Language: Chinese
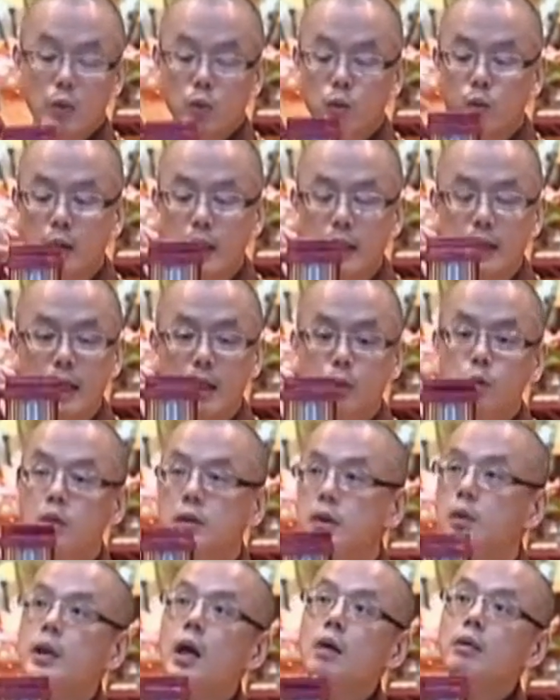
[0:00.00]
水呢，
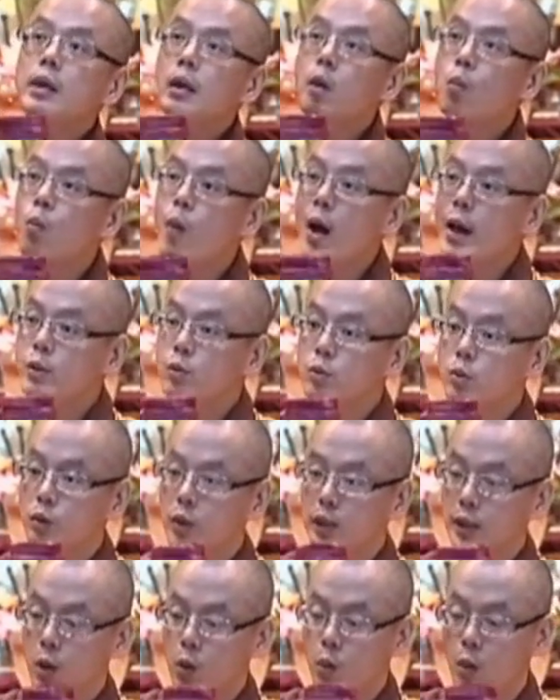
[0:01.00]
若是到那种弯
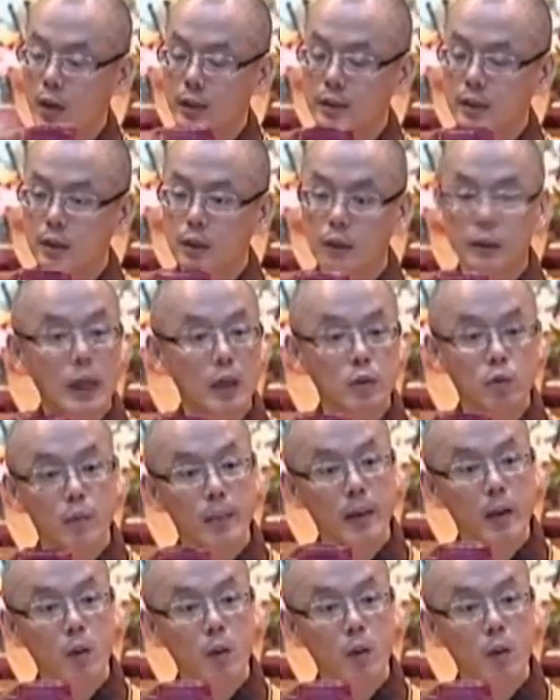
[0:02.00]
曲的管子，它就